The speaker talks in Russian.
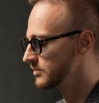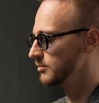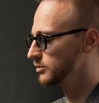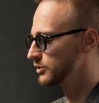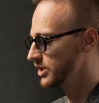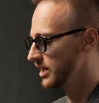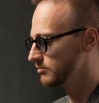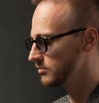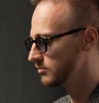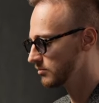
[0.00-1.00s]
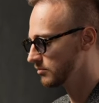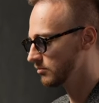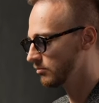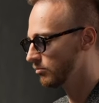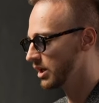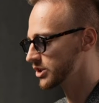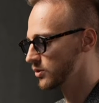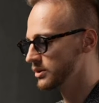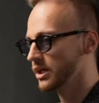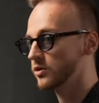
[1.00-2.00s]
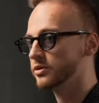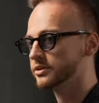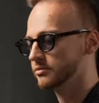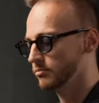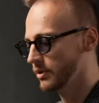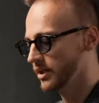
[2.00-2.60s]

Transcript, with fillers: Получаем мажорный аккорд B.